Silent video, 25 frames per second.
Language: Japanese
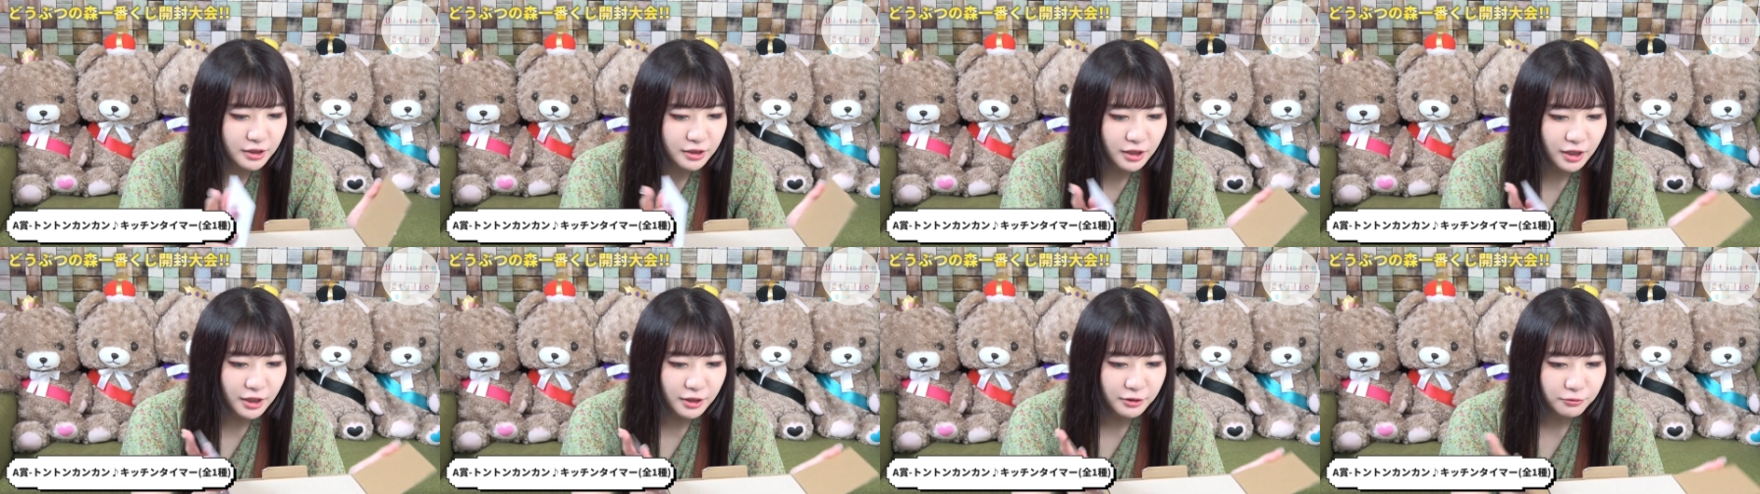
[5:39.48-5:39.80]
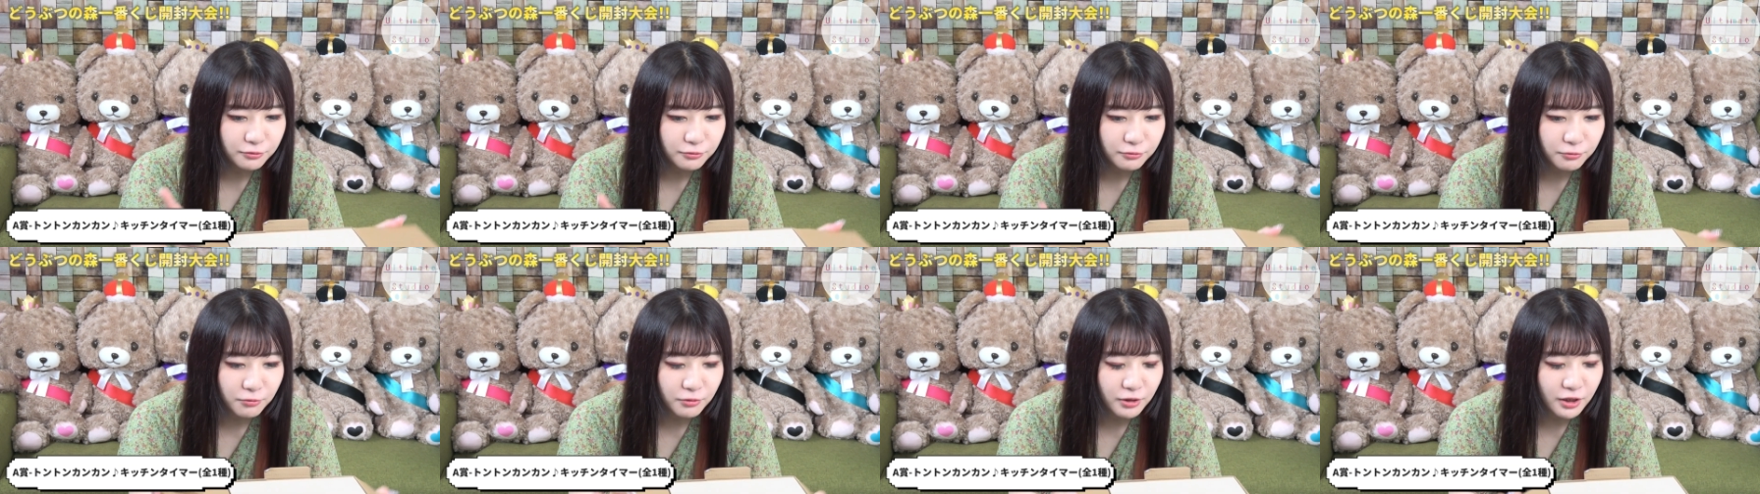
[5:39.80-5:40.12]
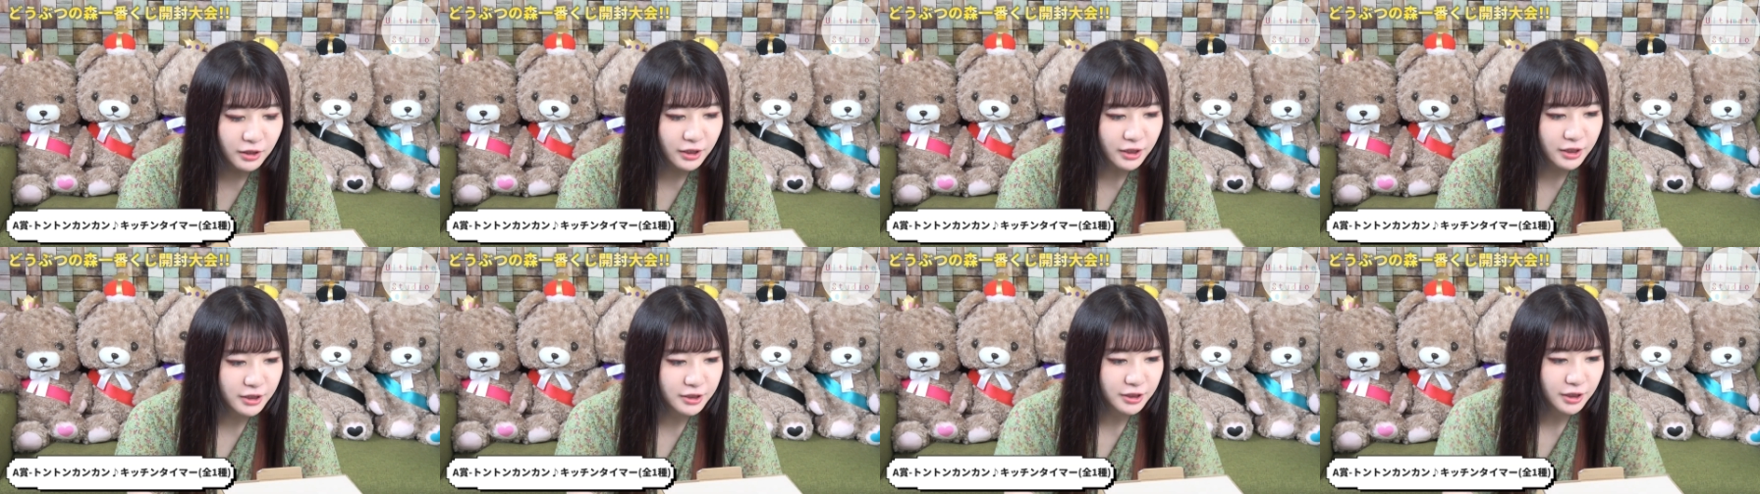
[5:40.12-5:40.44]
池ないと動
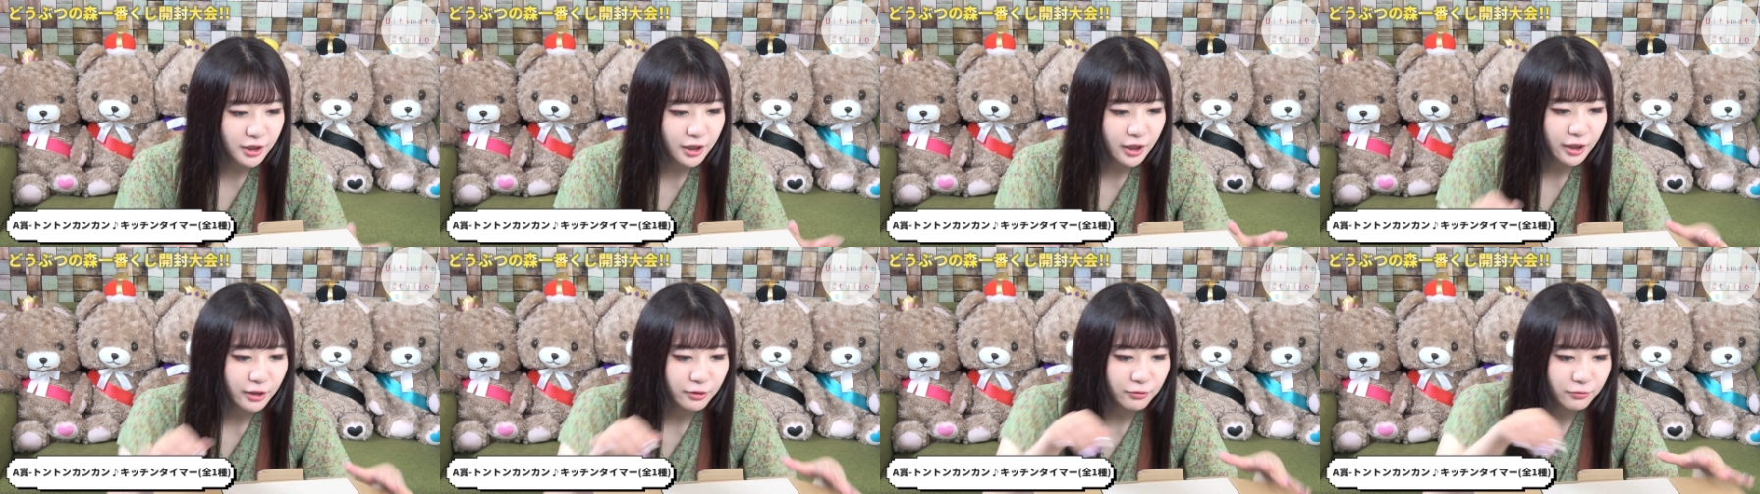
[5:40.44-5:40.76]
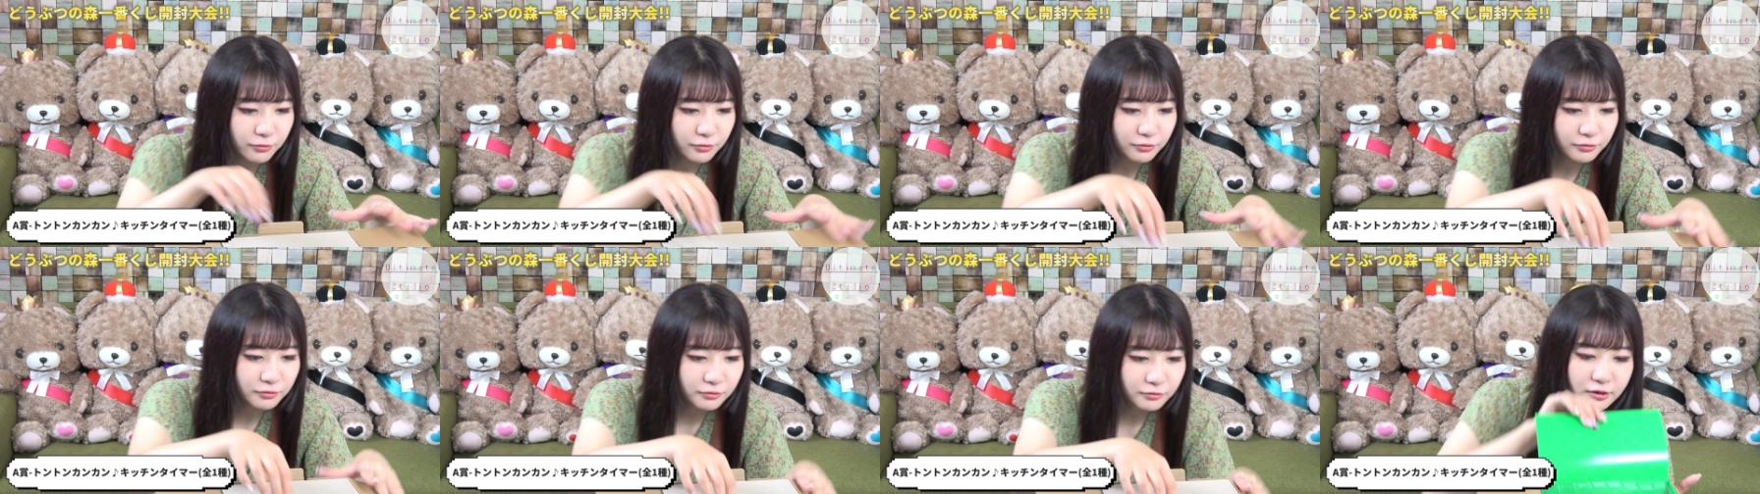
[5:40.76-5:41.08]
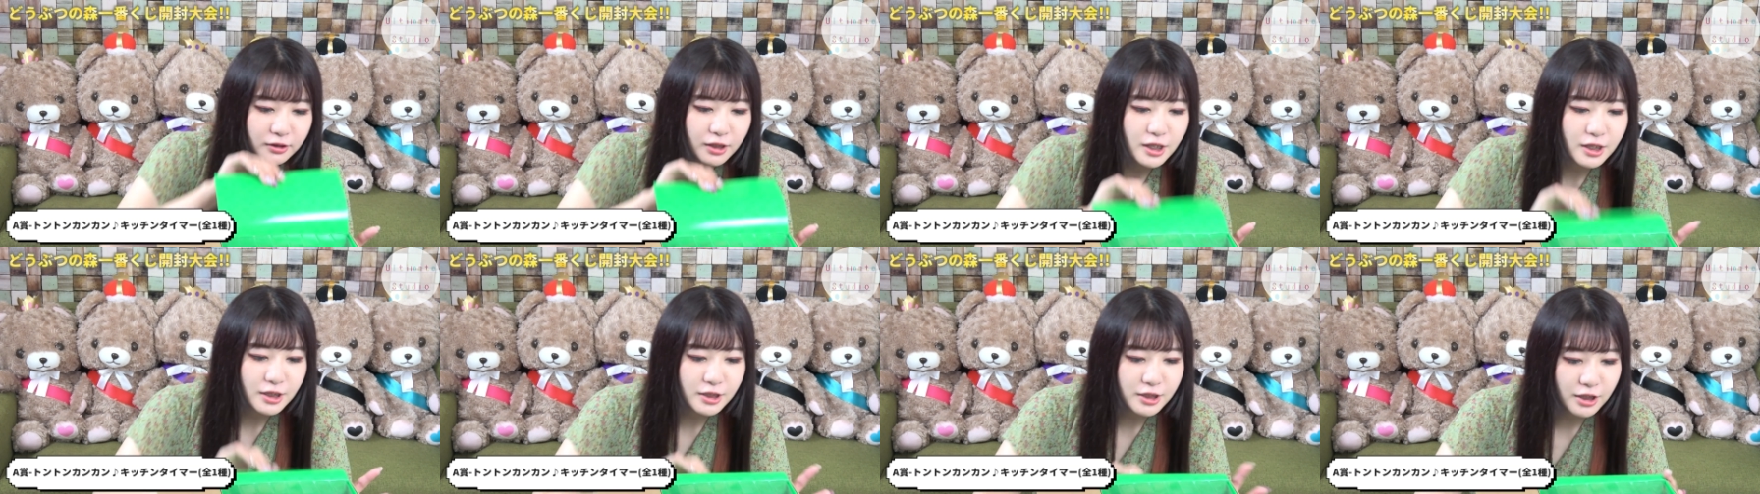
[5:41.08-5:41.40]
かないんじゃないの
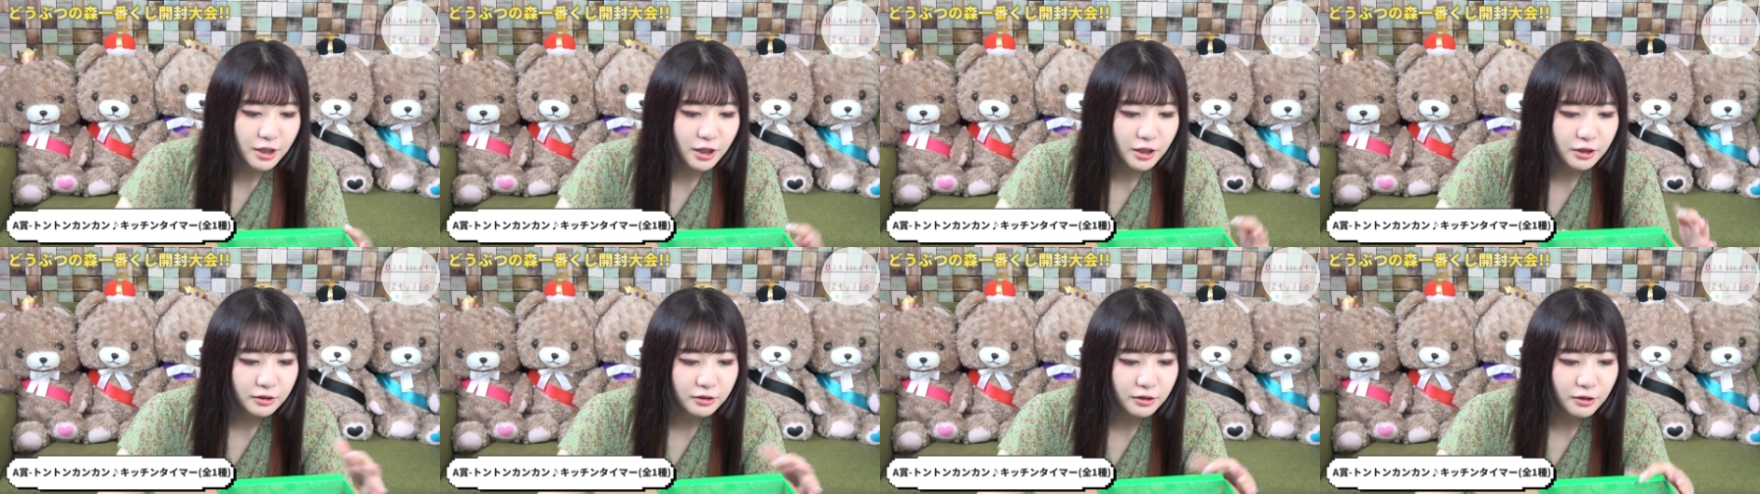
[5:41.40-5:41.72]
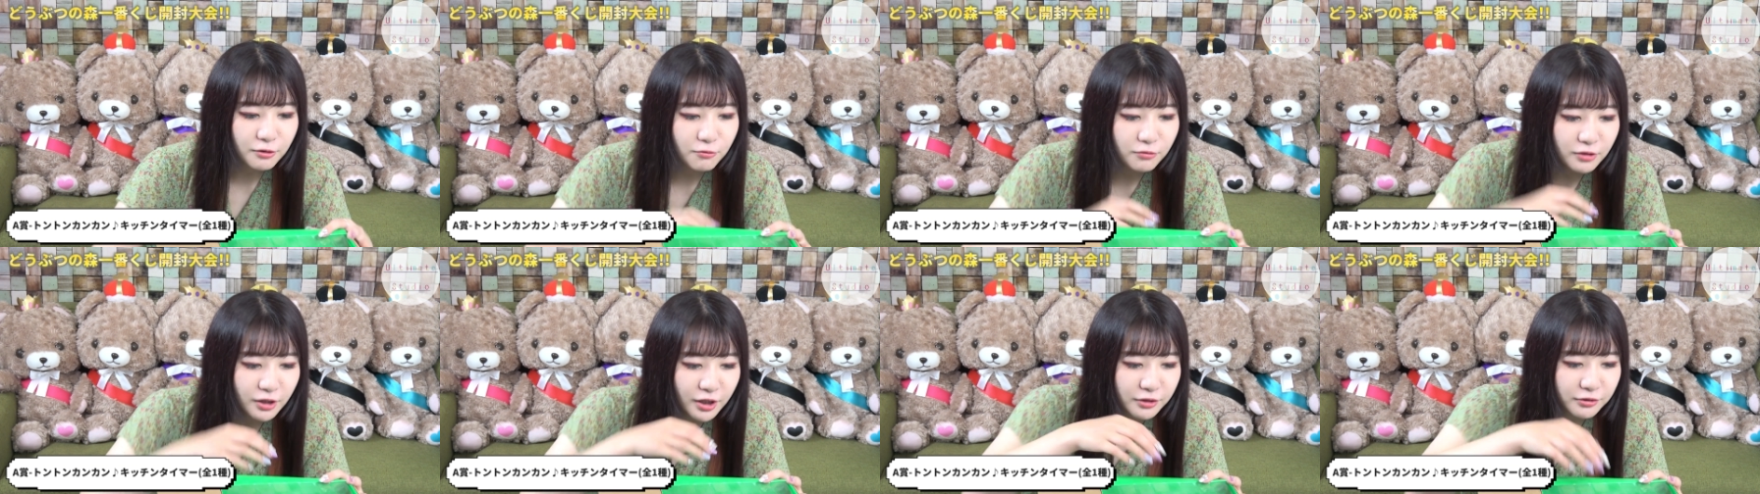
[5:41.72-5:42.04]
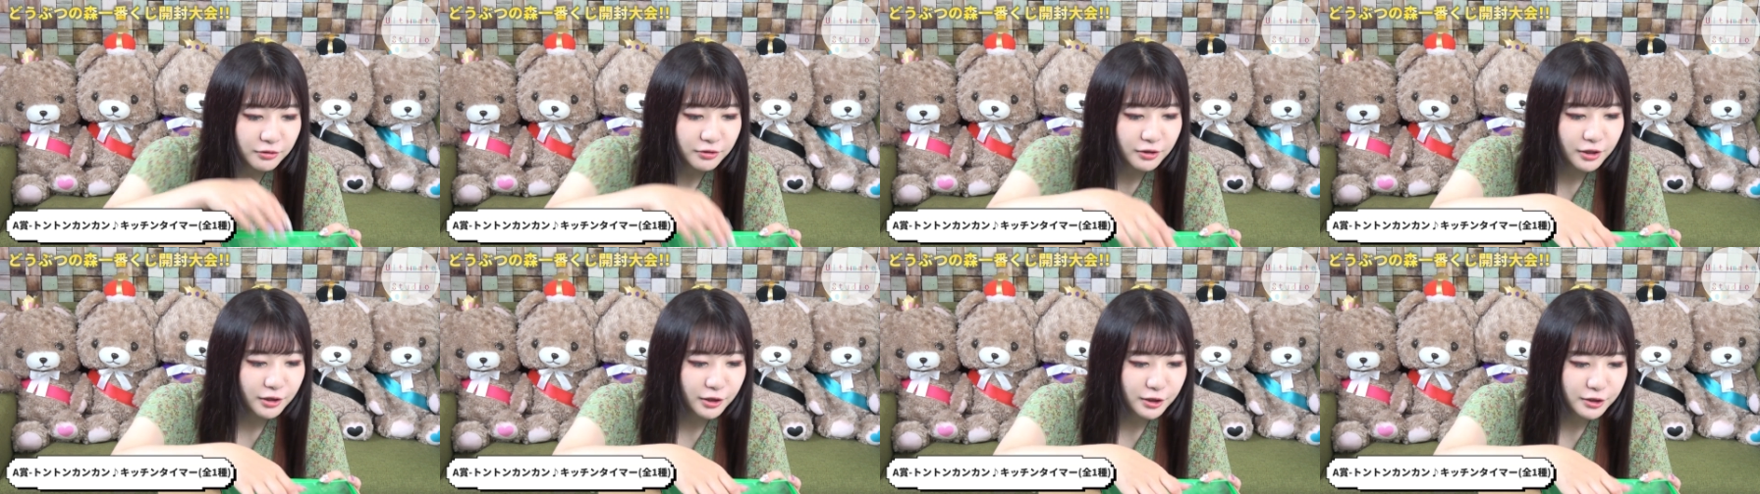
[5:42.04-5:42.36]
電池買ってこない
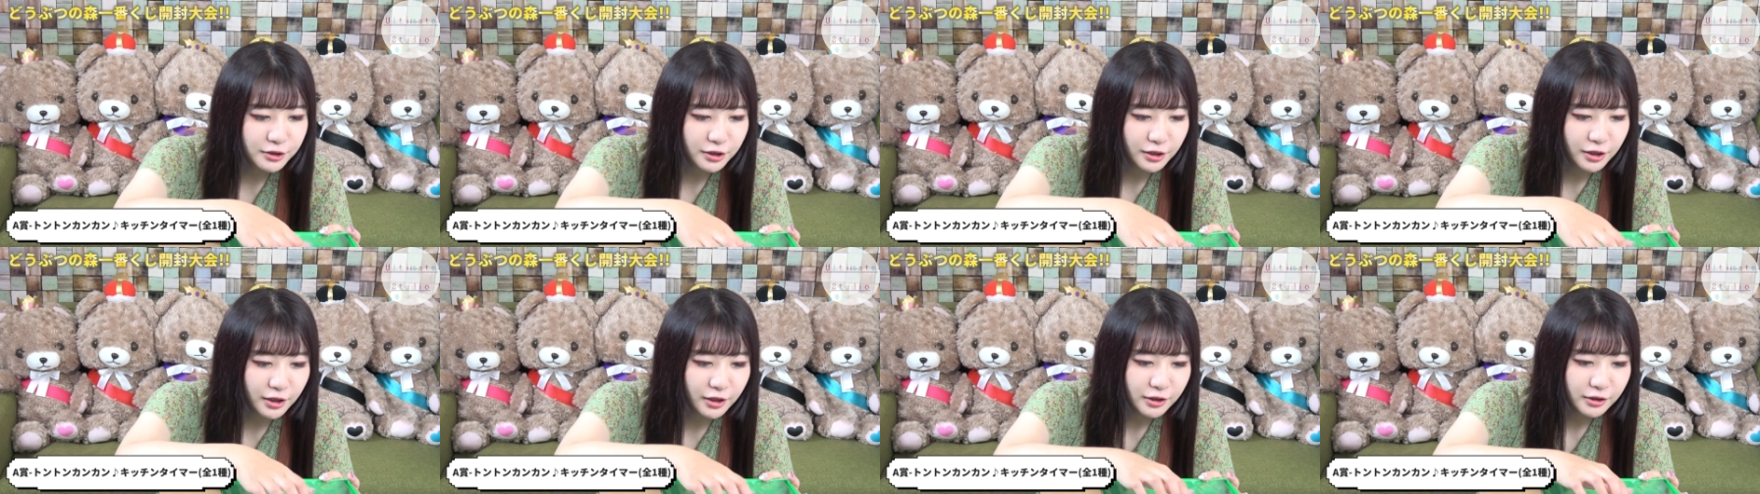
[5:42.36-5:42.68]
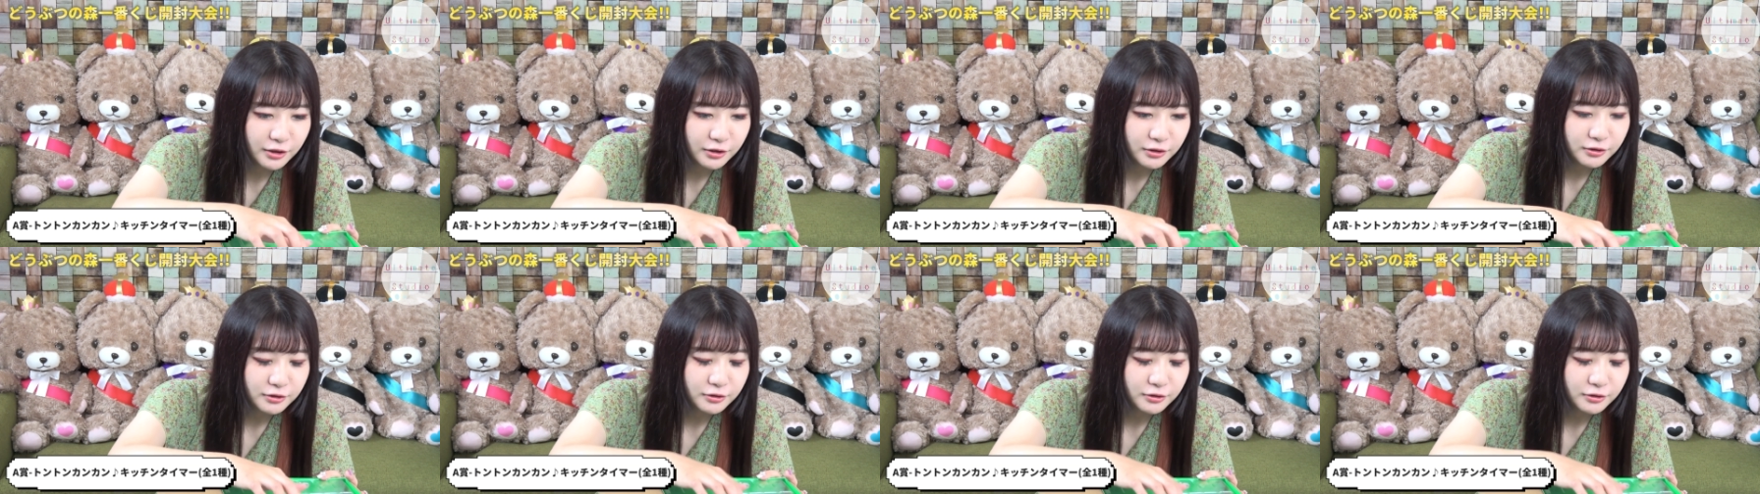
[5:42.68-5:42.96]
といけないんじゃない